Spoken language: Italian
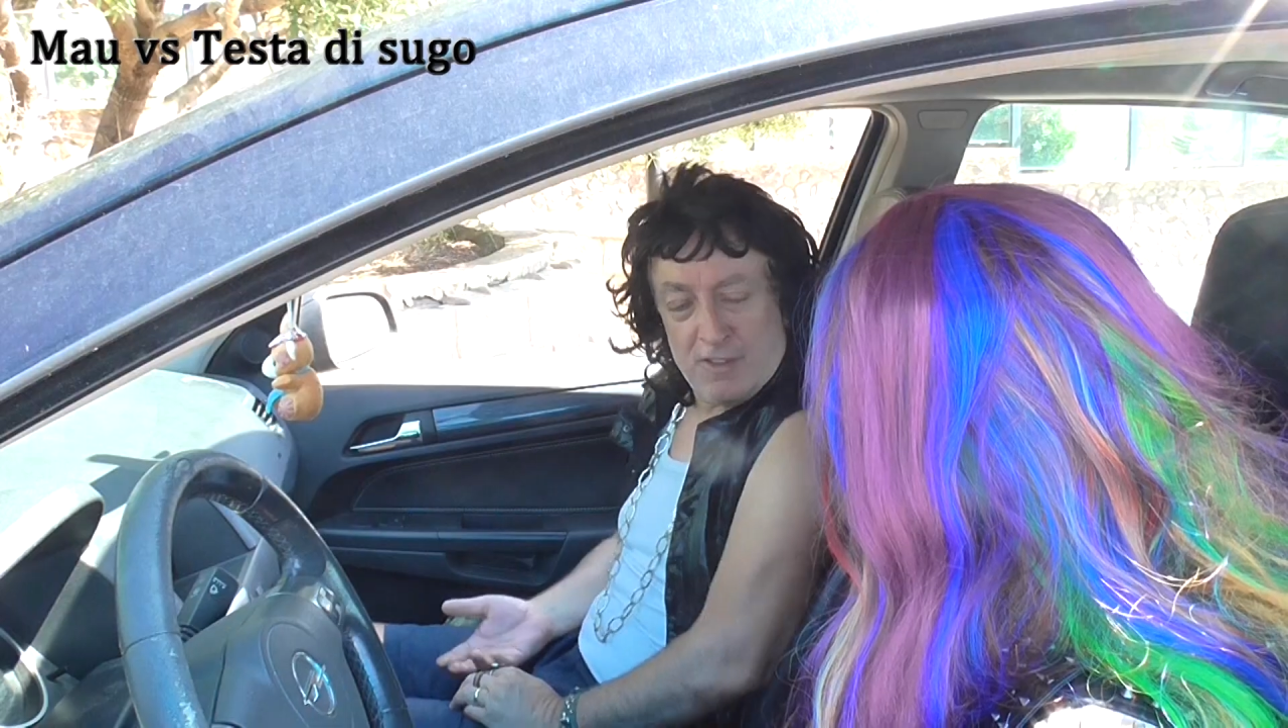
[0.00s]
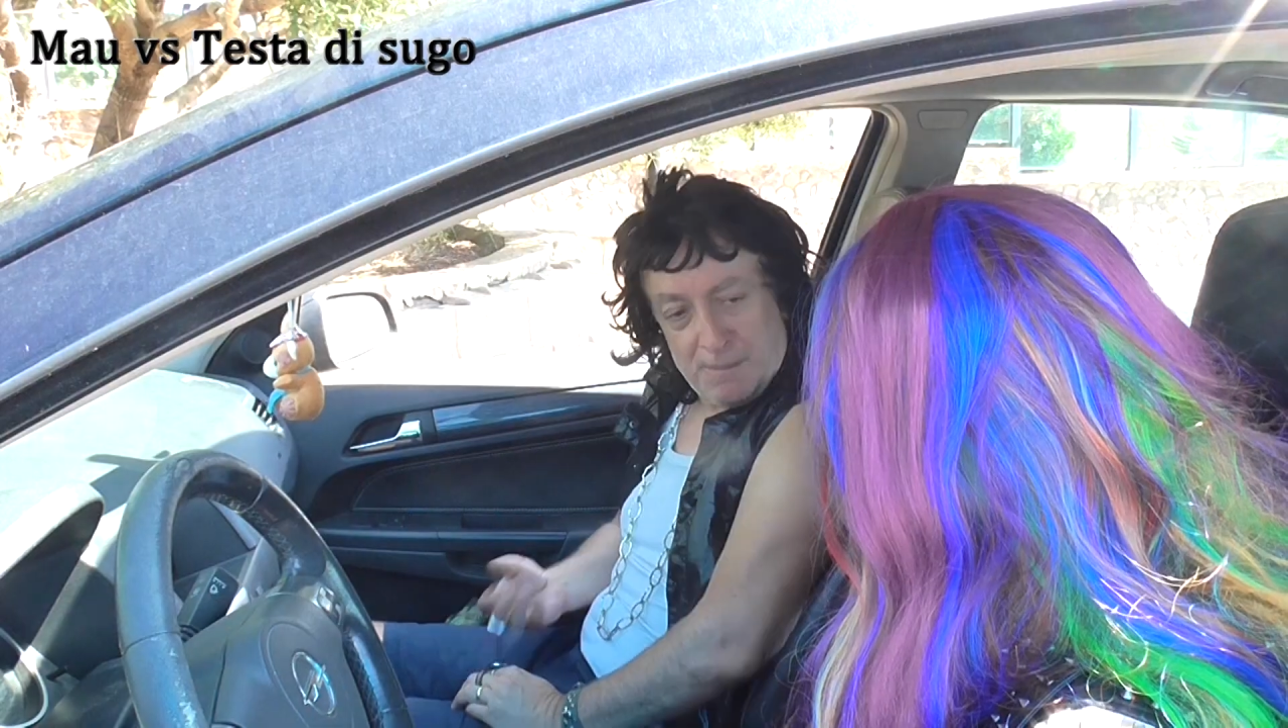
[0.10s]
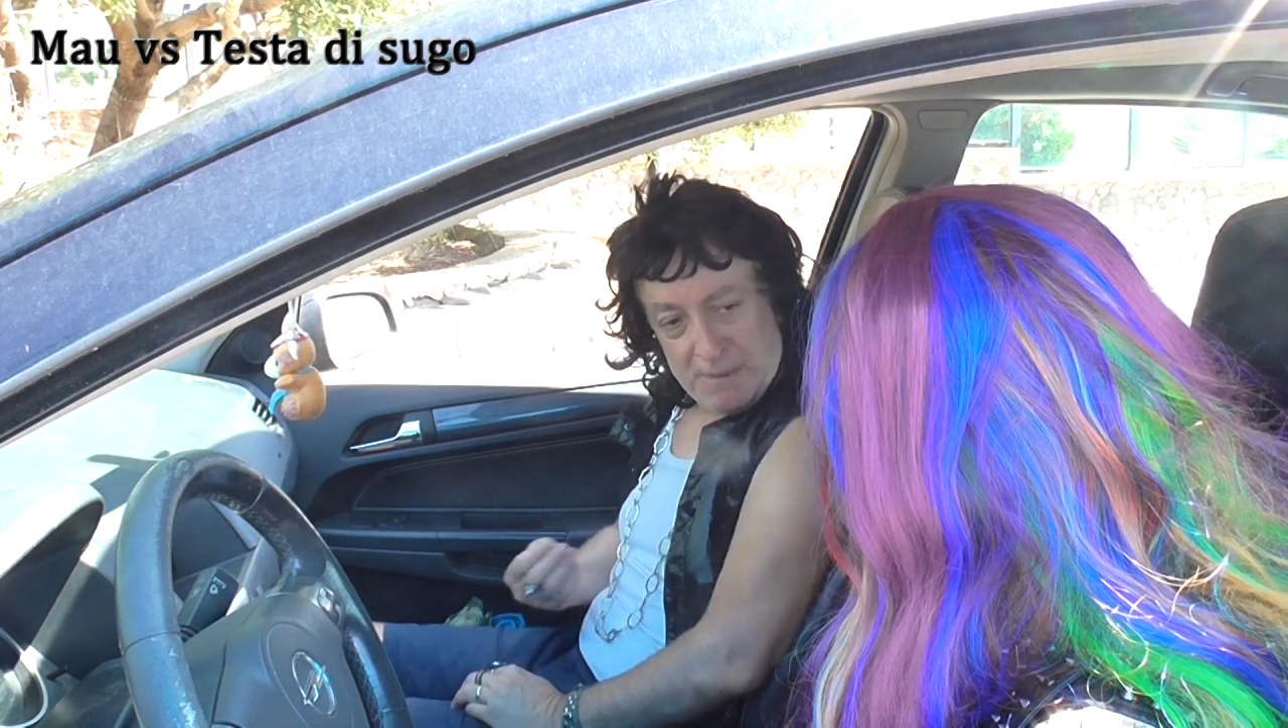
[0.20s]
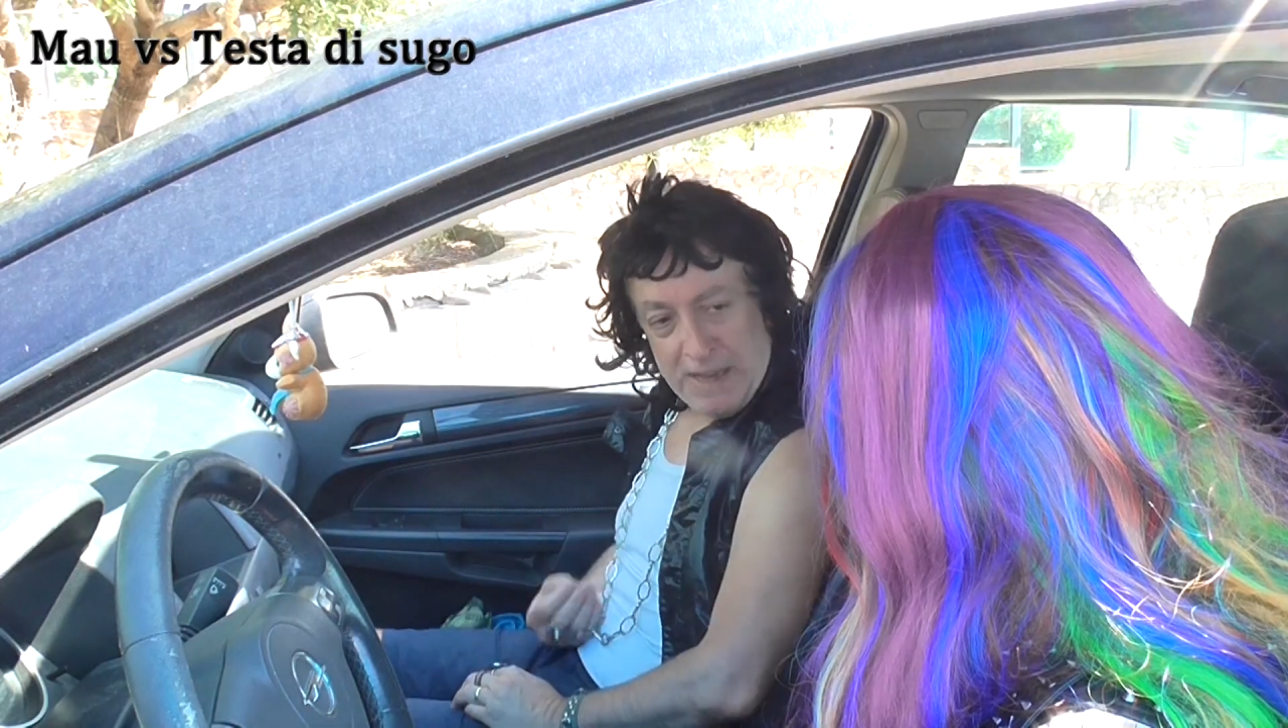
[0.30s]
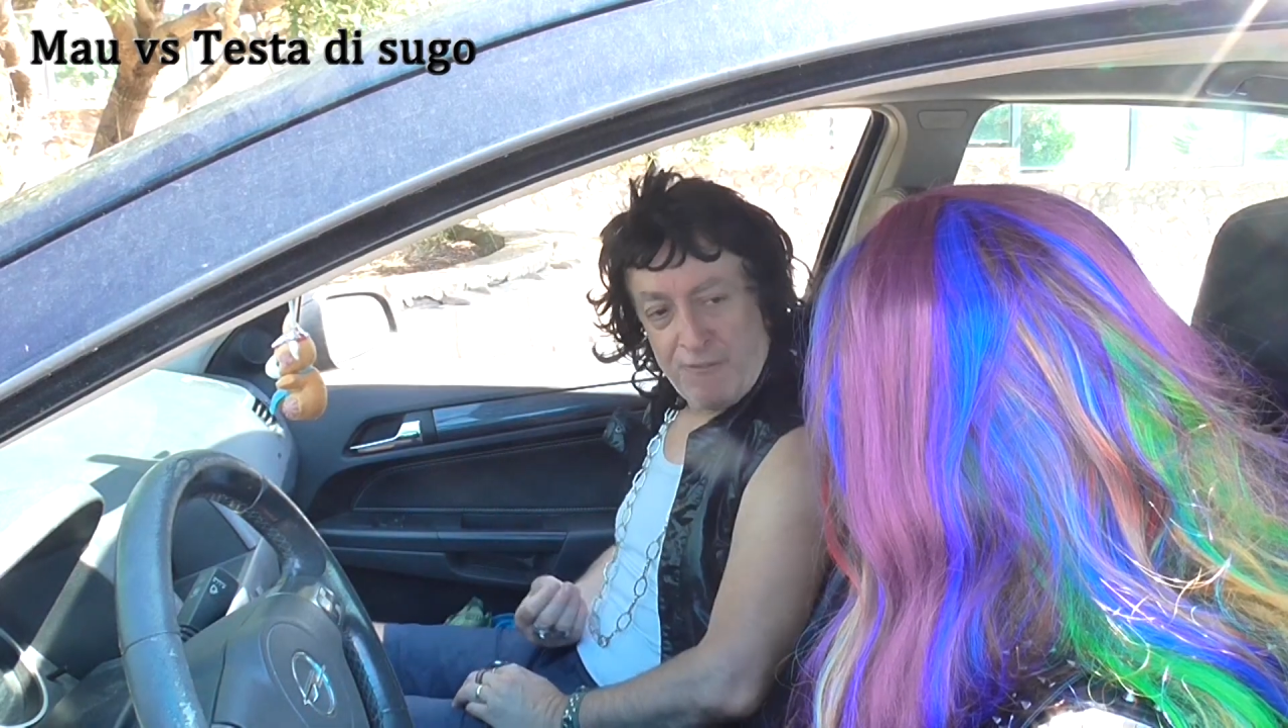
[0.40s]
Cosa
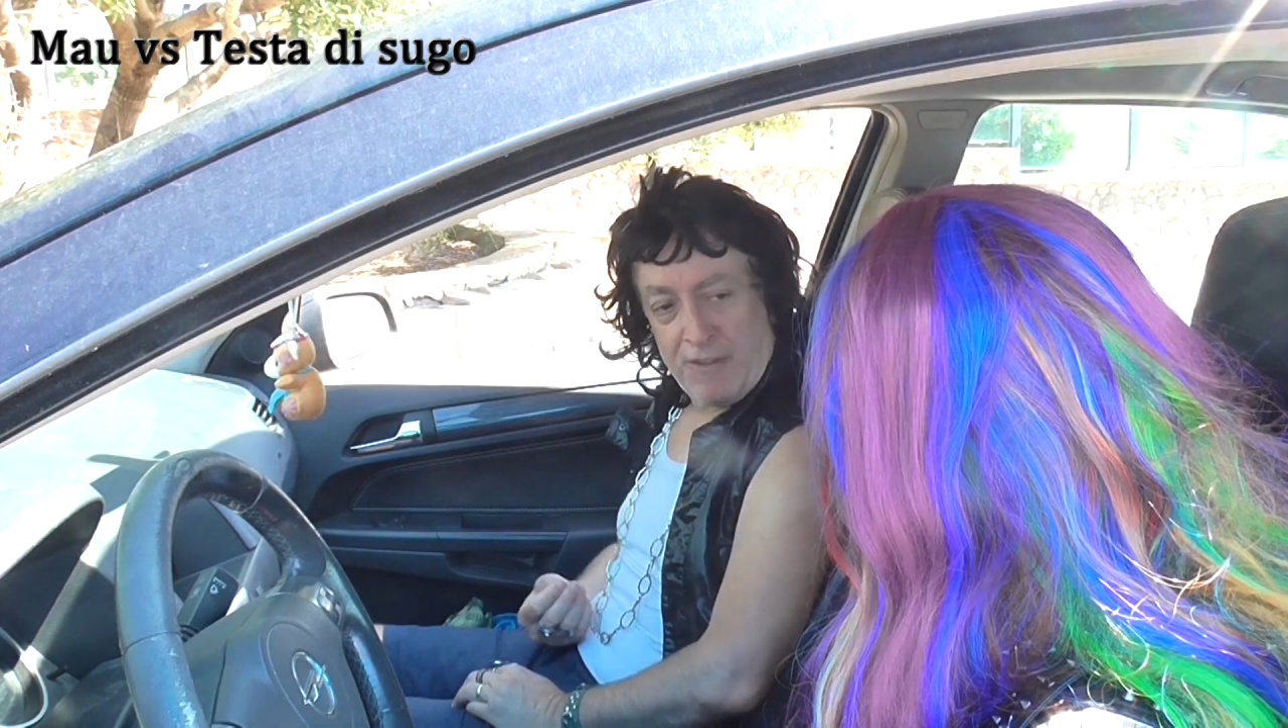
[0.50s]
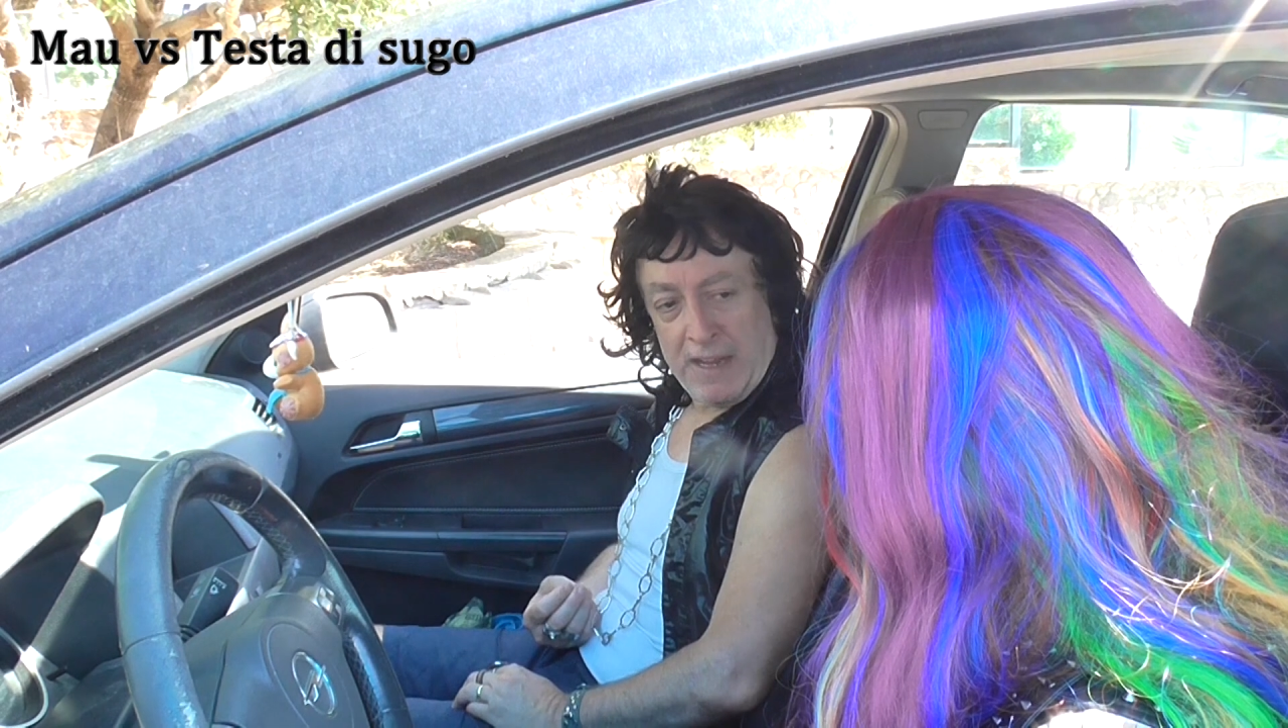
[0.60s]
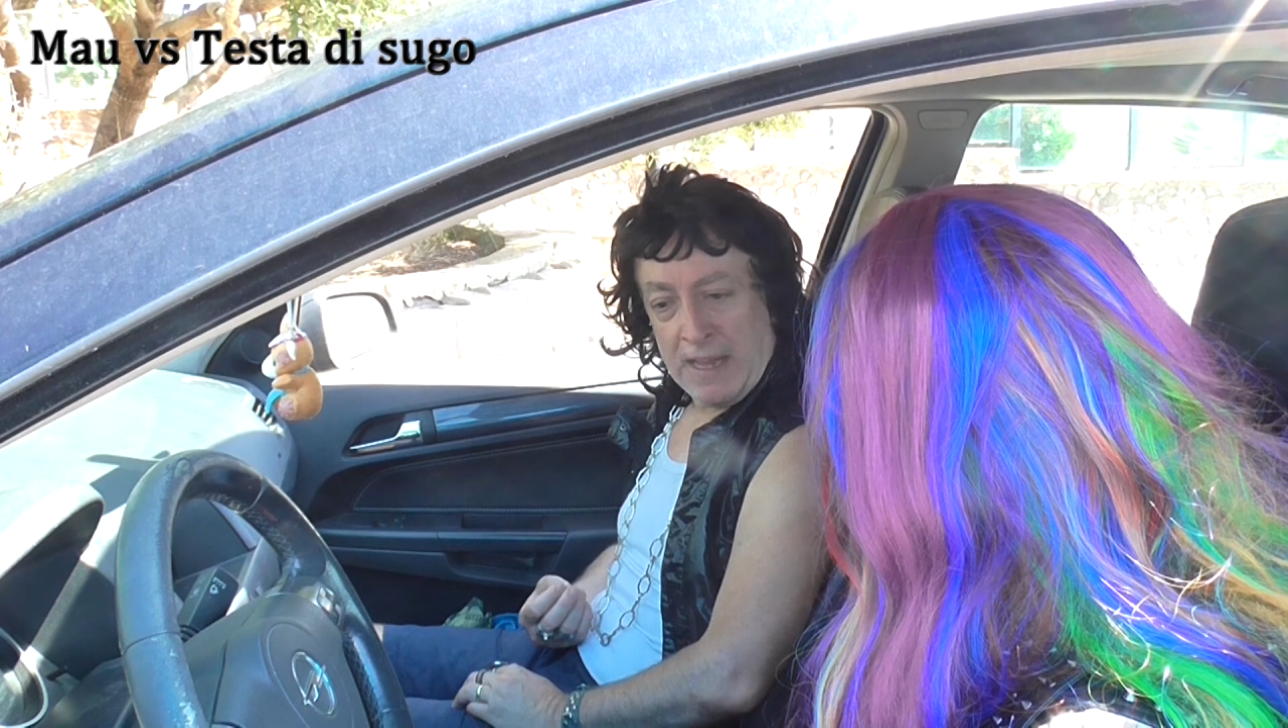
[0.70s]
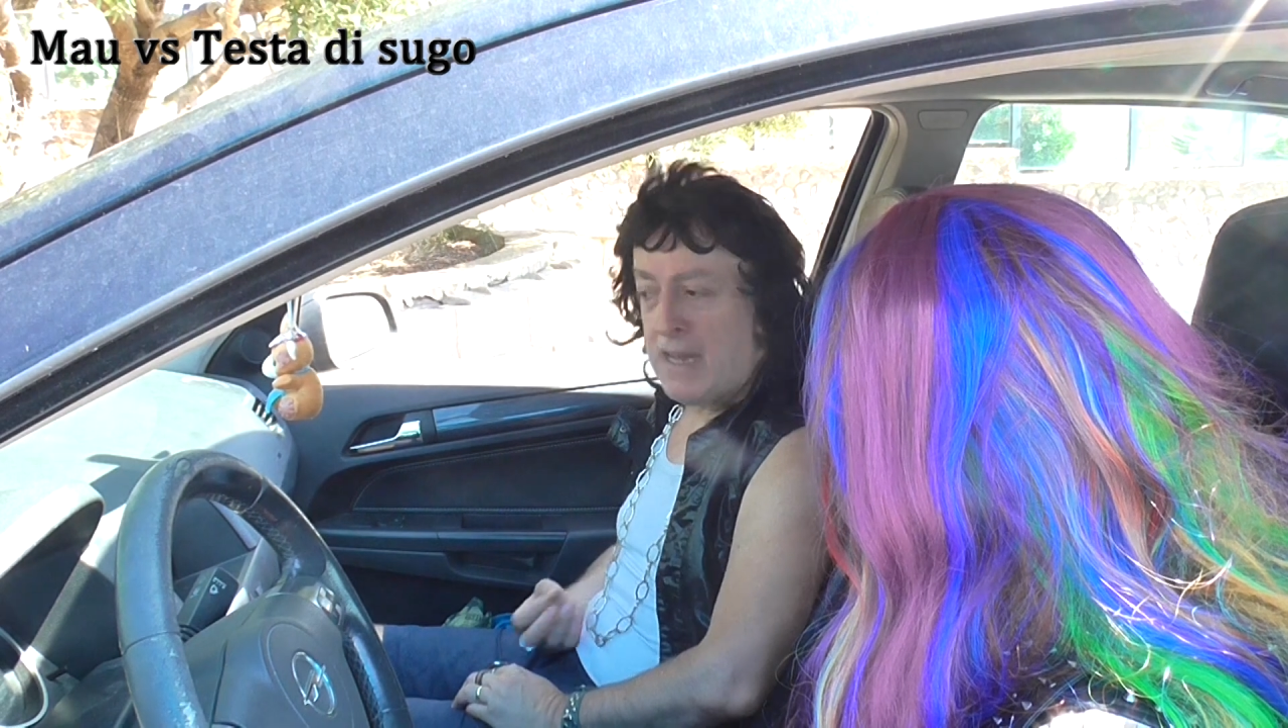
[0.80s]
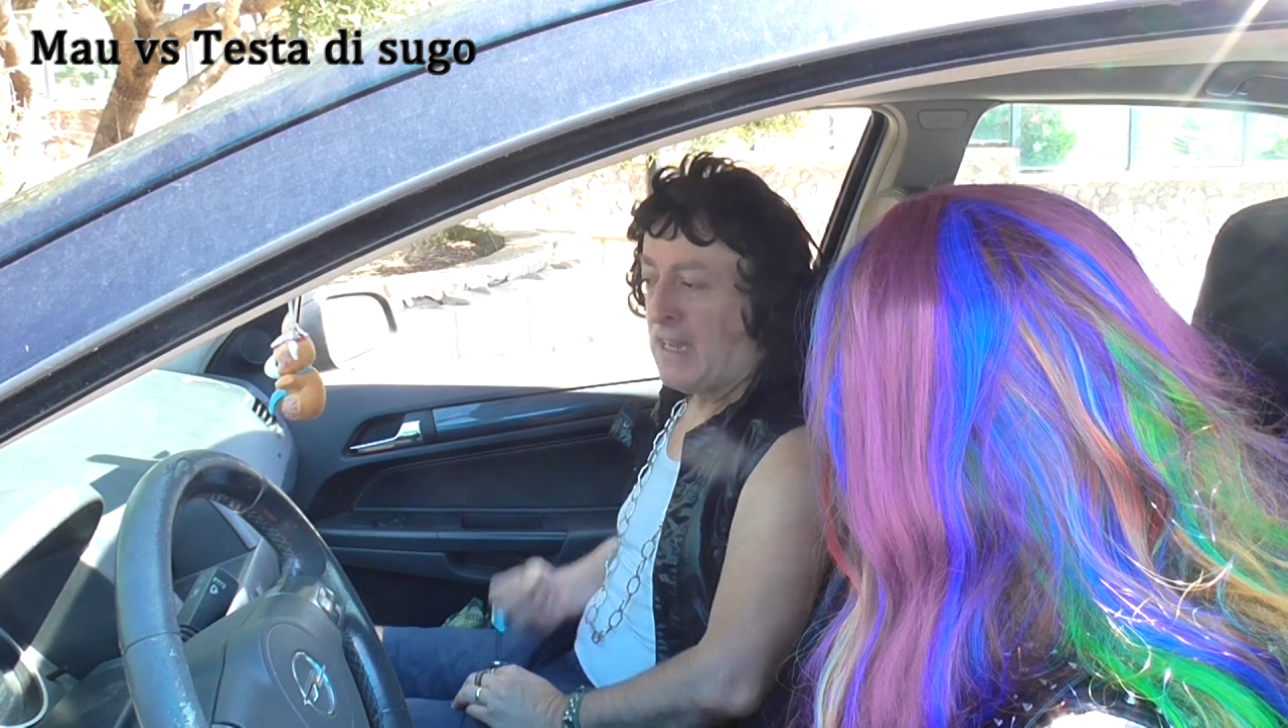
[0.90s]
me ne
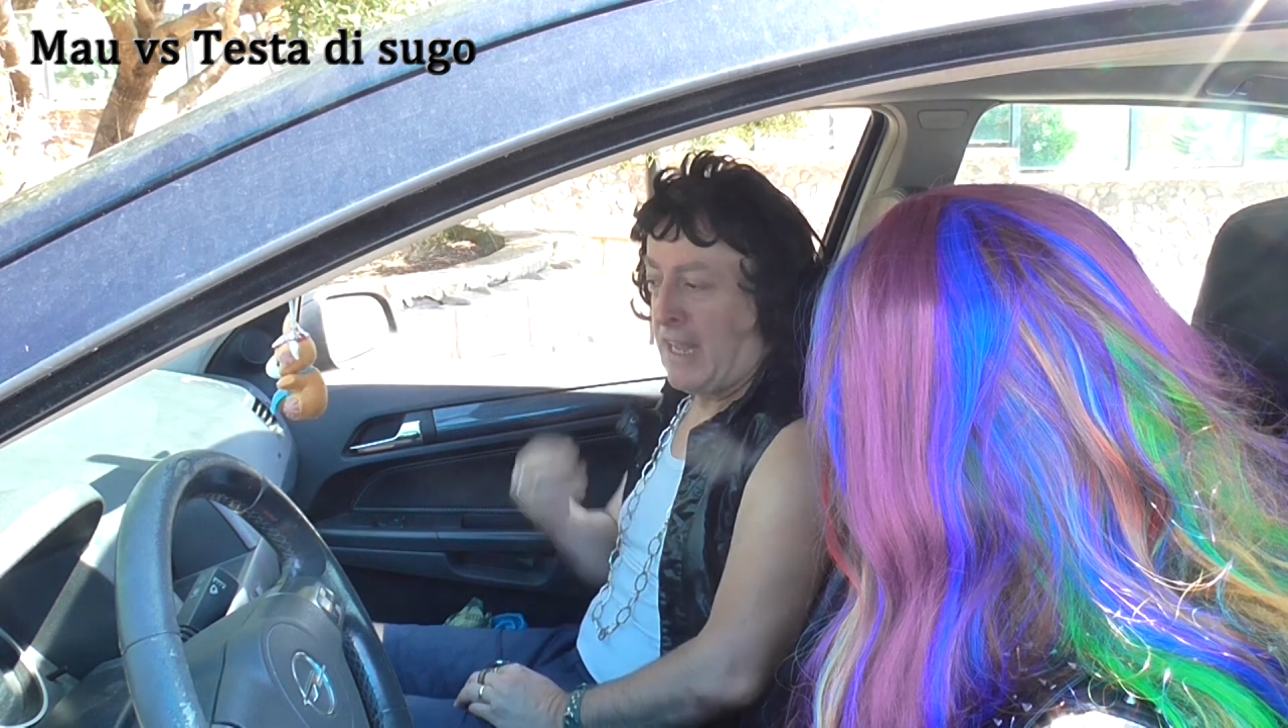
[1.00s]
frega?